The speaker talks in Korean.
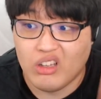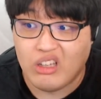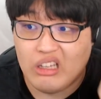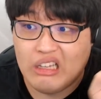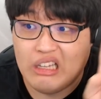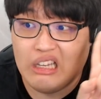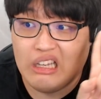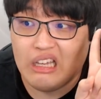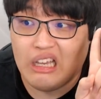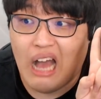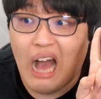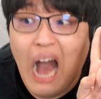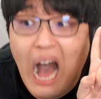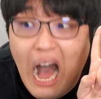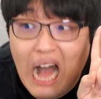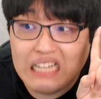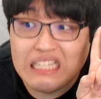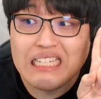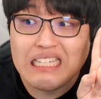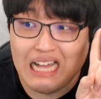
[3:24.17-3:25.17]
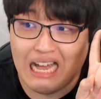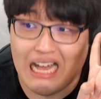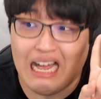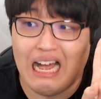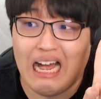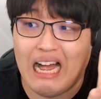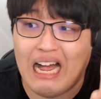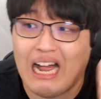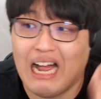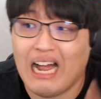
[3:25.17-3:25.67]
이 아니다.
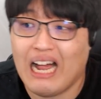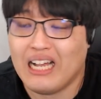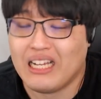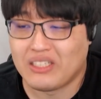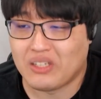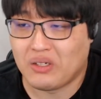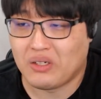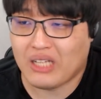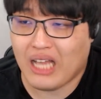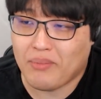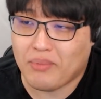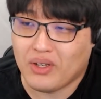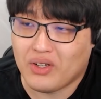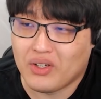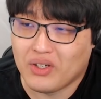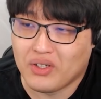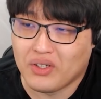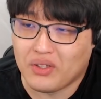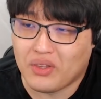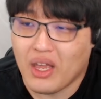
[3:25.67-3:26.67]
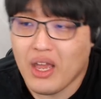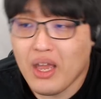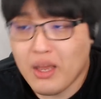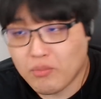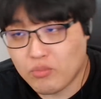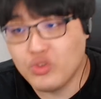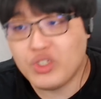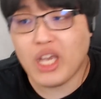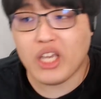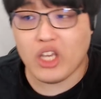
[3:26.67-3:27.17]
정답이군.
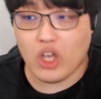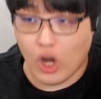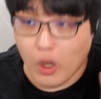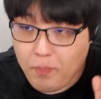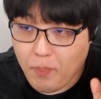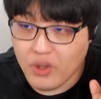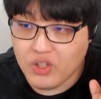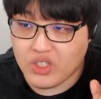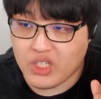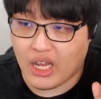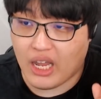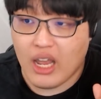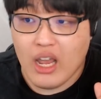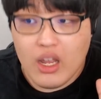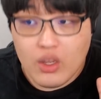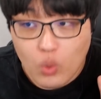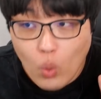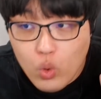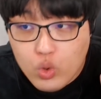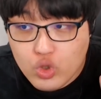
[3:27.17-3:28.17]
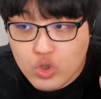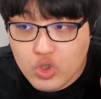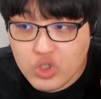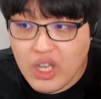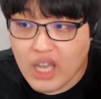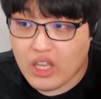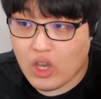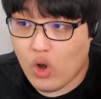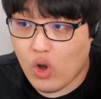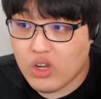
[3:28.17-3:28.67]
문제 열번째 녹수의
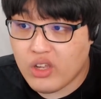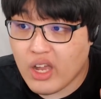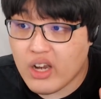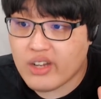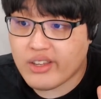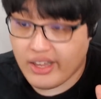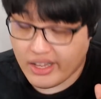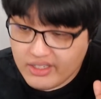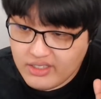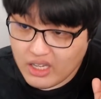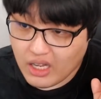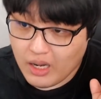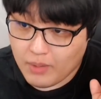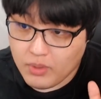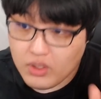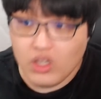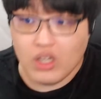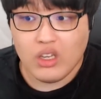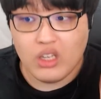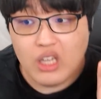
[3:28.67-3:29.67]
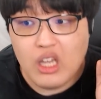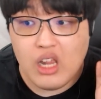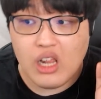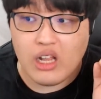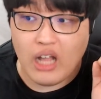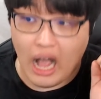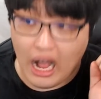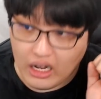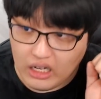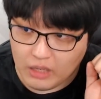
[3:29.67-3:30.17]
결계를 깬 사람은 1.
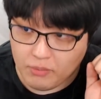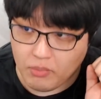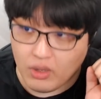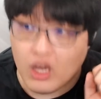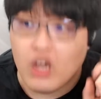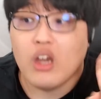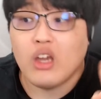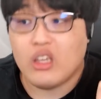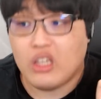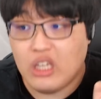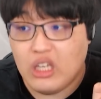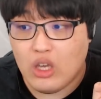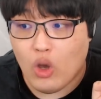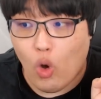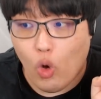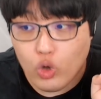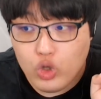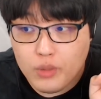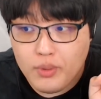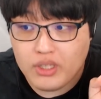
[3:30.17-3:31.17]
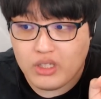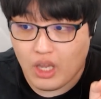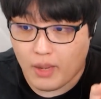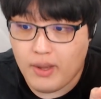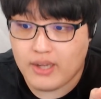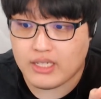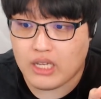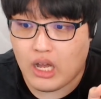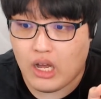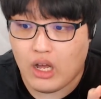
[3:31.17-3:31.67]
강림 2. 어둠의
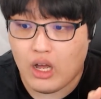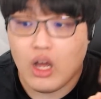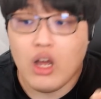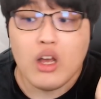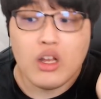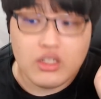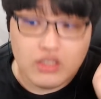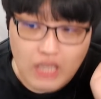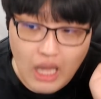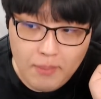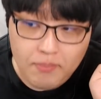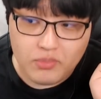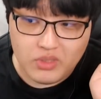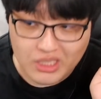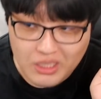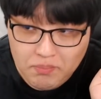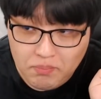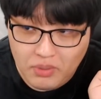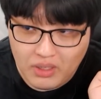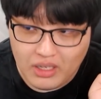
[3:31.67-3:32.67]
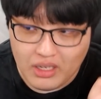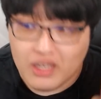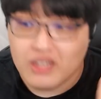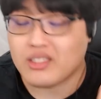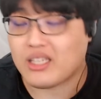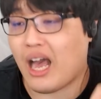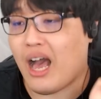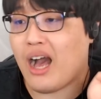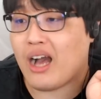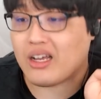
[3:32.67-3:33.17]
퇴화사 3. 신비
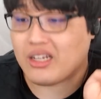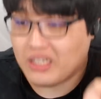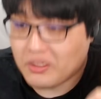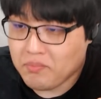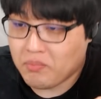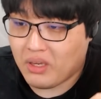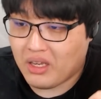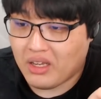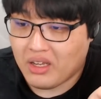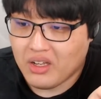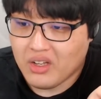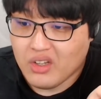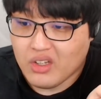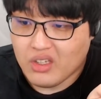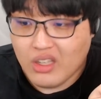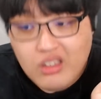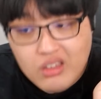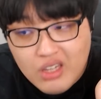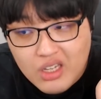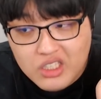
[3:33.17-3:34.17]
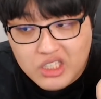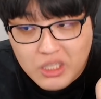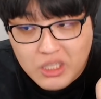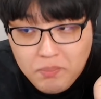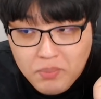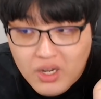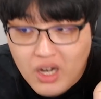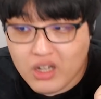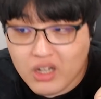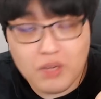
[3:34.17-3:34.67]
4. 금비 이때
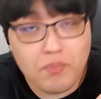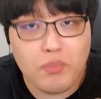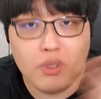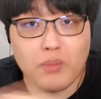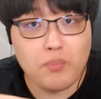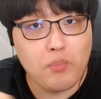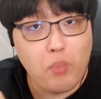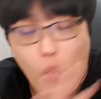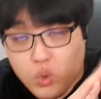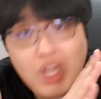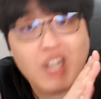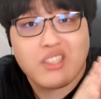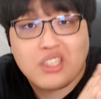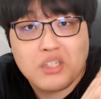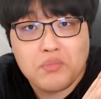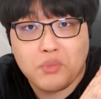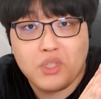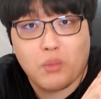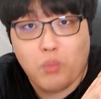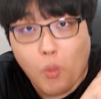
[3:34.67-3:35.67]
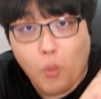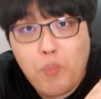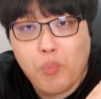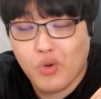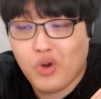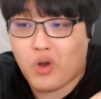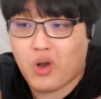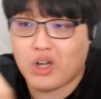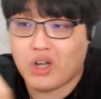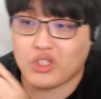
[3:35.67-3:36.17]
신비랑 금비는 못 왔습니다. 못
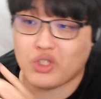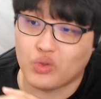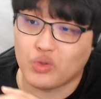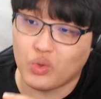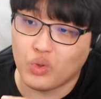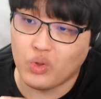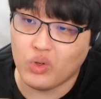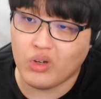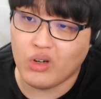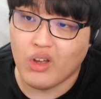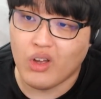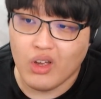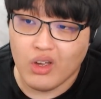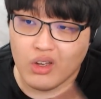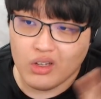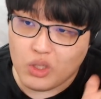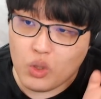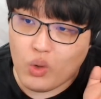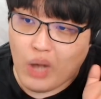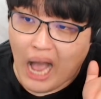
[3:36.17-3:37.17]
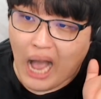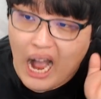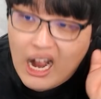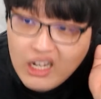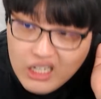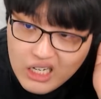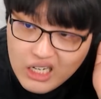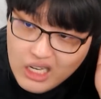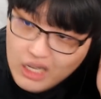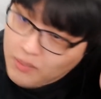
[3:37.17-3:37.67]
불러가지고 그리고
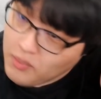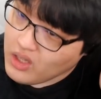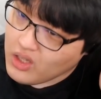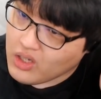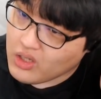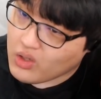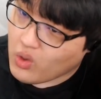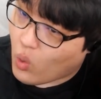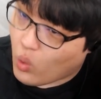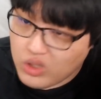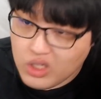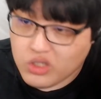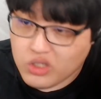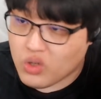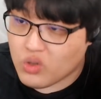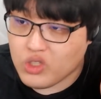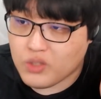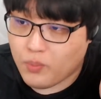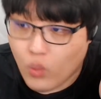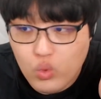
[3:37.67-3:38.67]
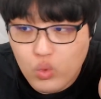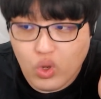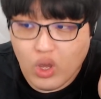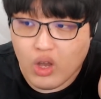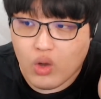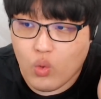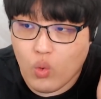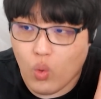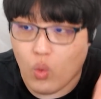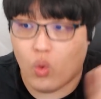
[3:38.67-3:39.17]
강림이는 어디서인지
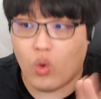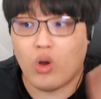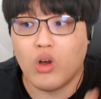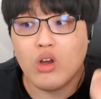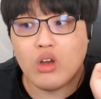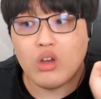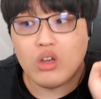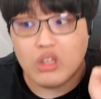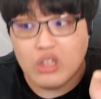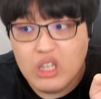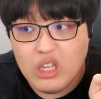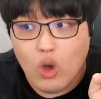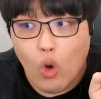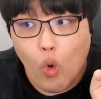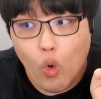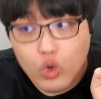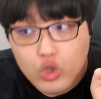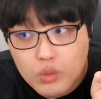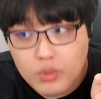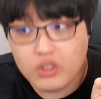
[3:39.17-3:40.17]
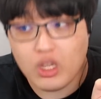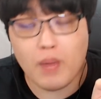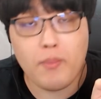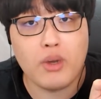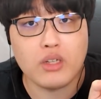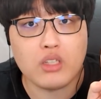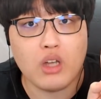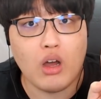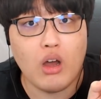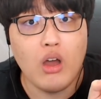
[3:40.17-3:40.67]
모르겠고 이 어둠의
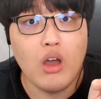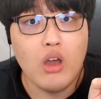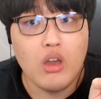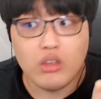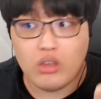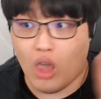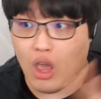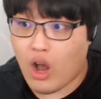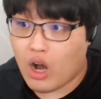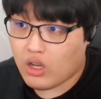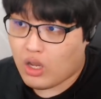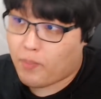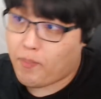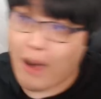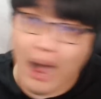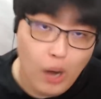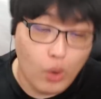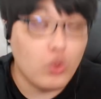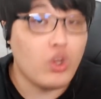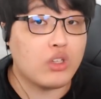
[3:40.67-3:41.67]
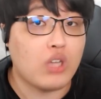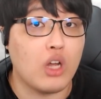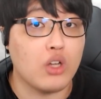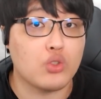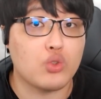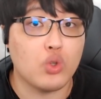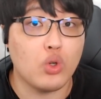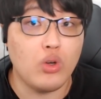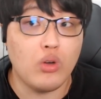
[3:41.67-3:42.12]
테마사 얘가 그냥 바로 나타났죠?